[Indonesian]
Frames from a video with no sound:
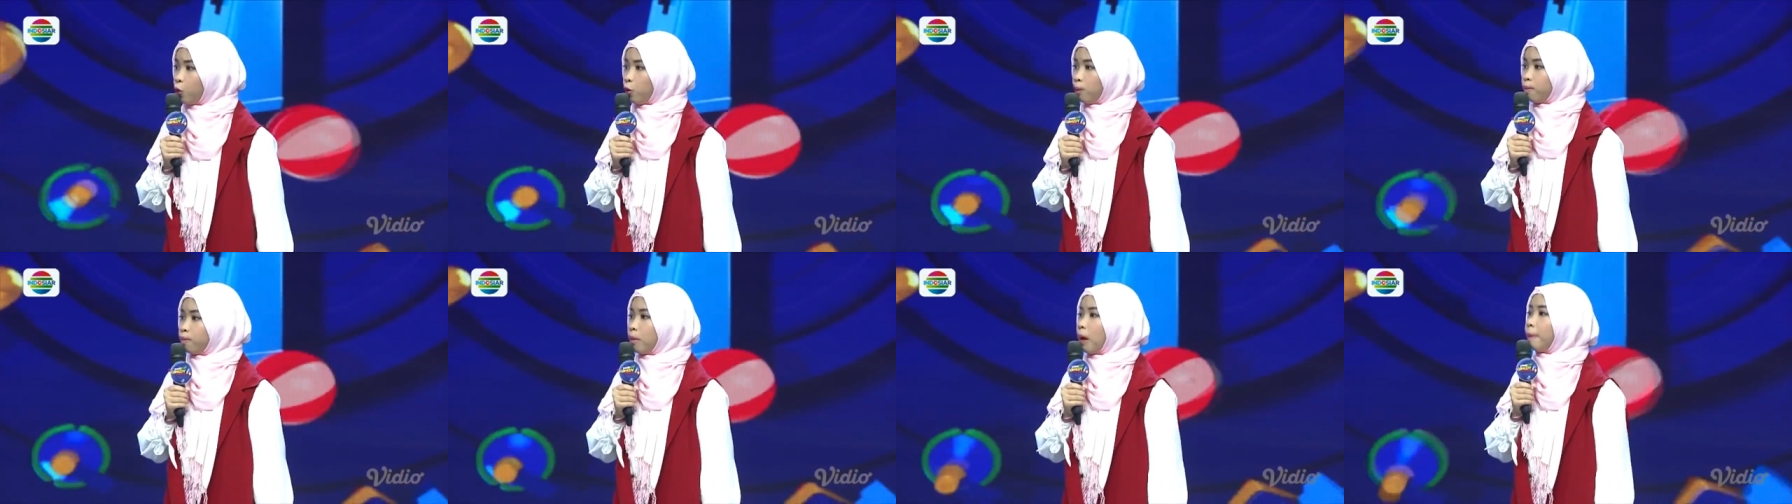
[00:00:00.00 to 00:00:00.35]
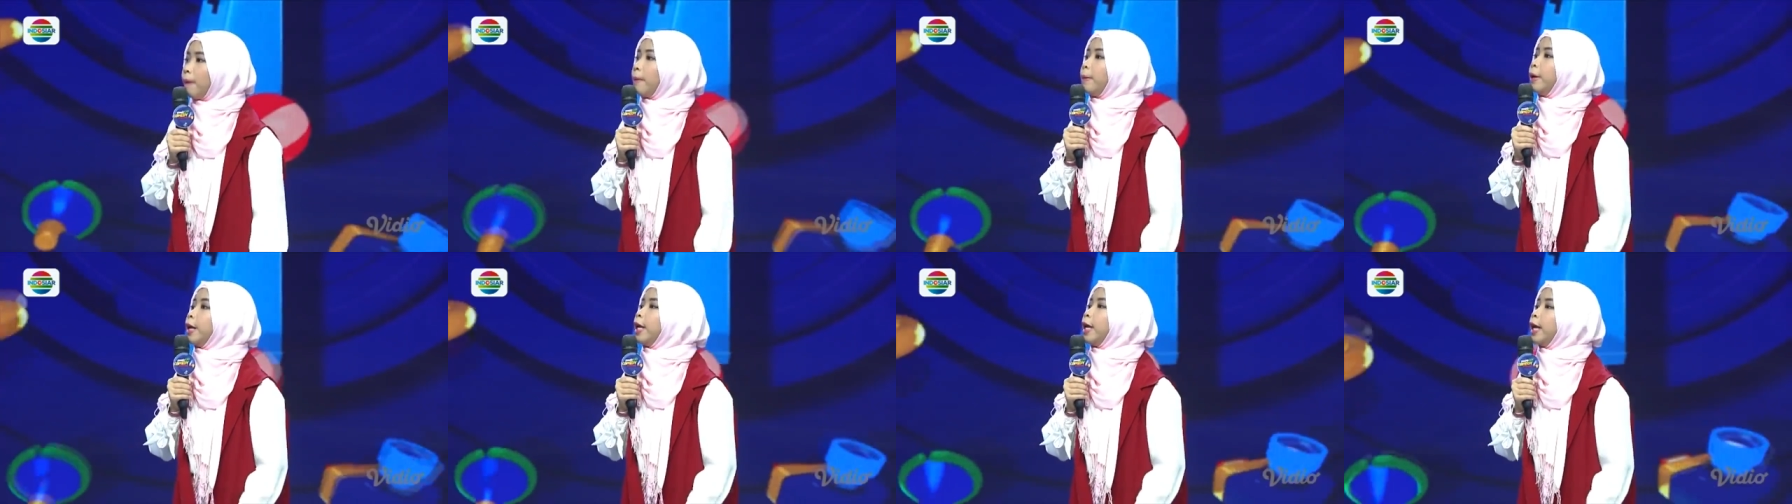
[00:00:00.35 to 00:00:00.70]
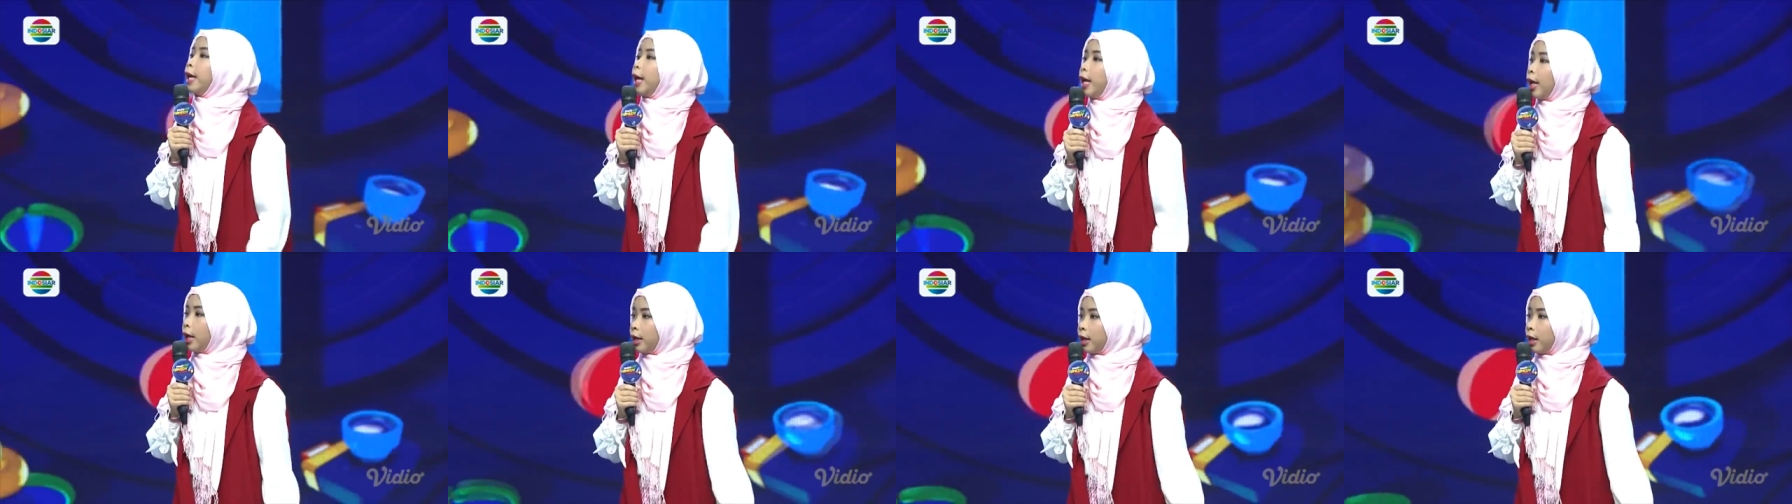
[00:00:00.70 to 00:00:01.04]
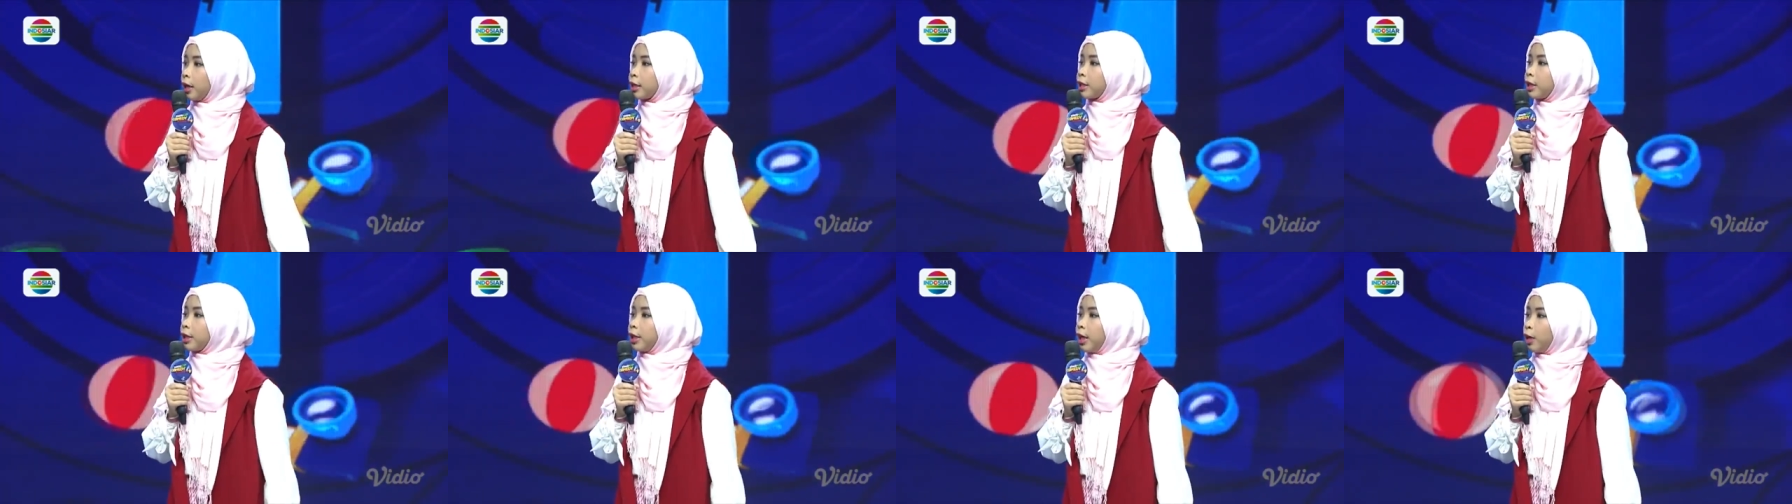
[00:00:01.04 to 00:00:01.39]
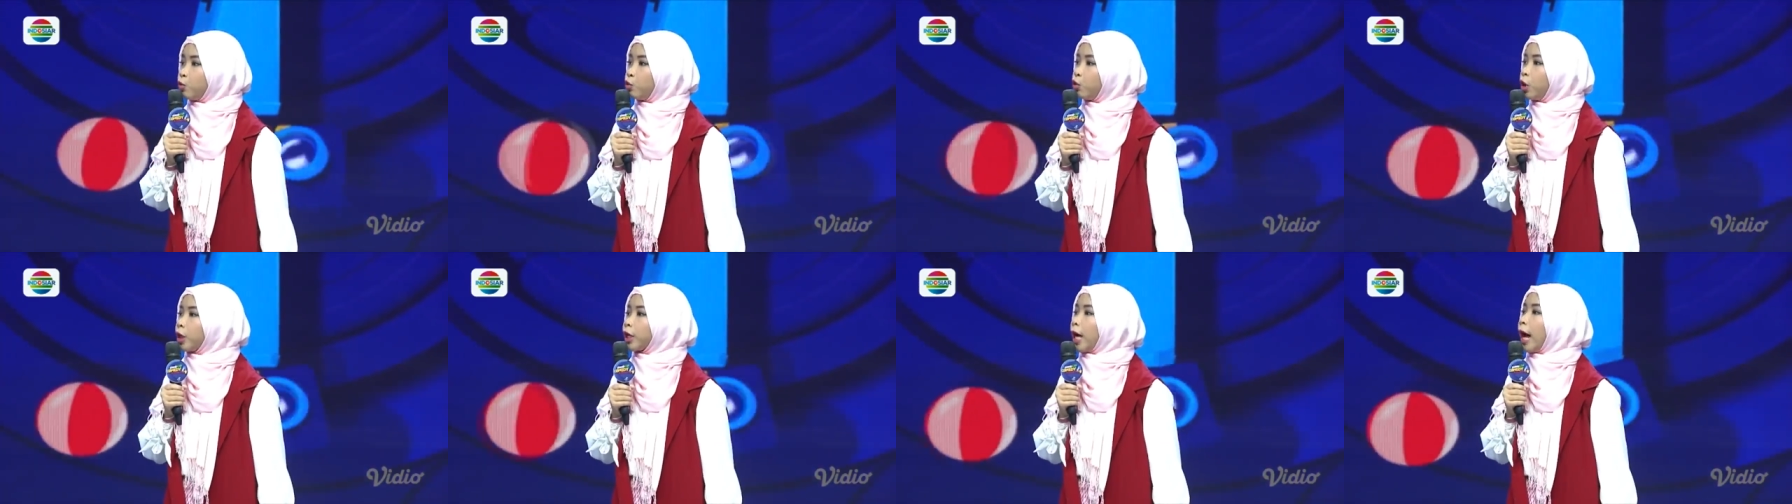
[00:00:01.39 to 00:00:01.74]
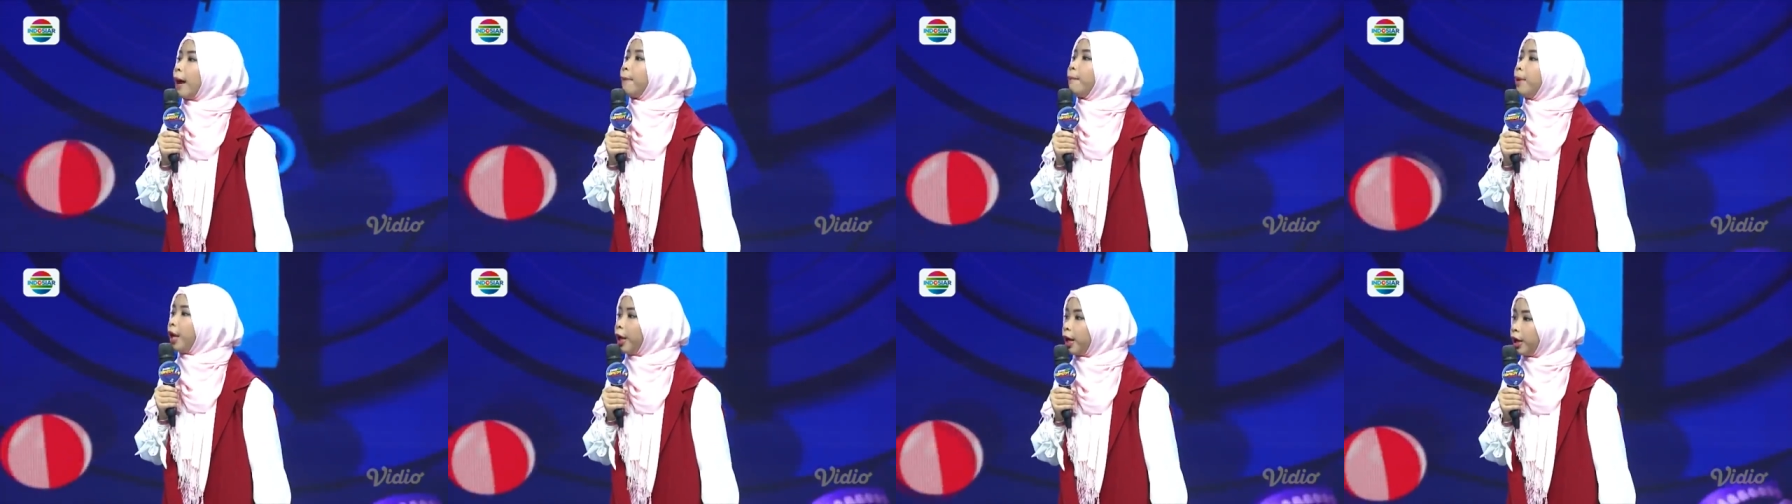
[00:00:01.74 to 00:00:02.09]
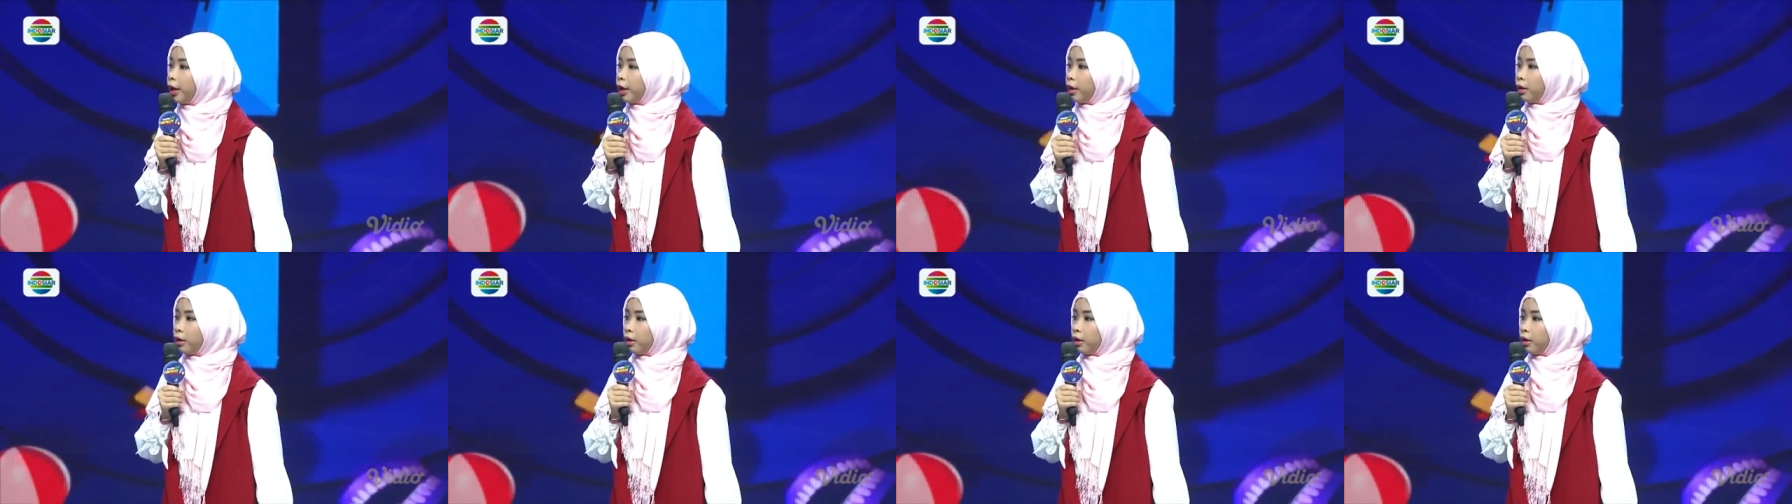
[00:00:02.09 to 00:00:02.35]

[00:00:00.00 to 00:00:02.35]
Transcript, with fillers: Bapak beliin yang segede guluan kabel.